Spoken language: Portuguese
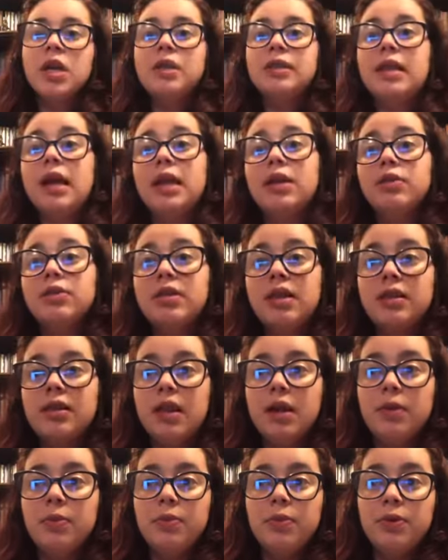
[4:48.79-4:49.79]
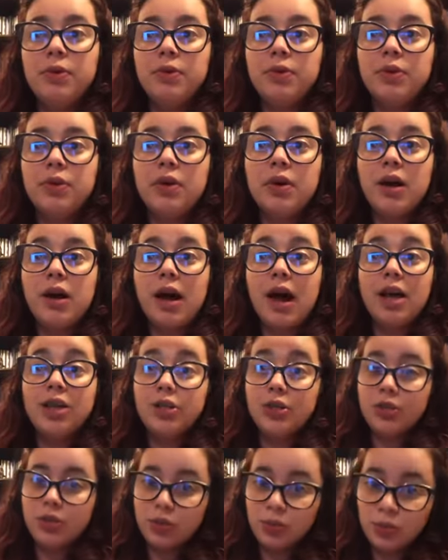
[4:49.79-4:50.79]
Tem o Setembro
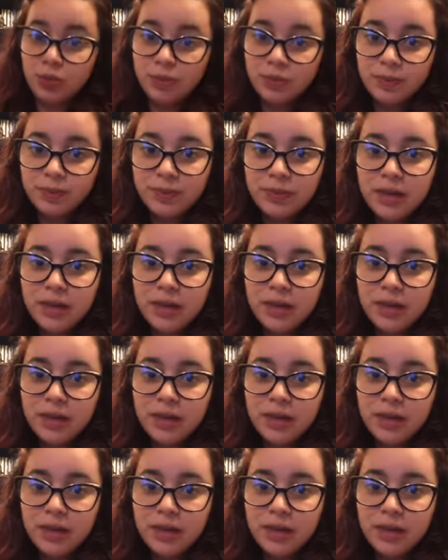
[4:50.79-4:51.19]
Azul,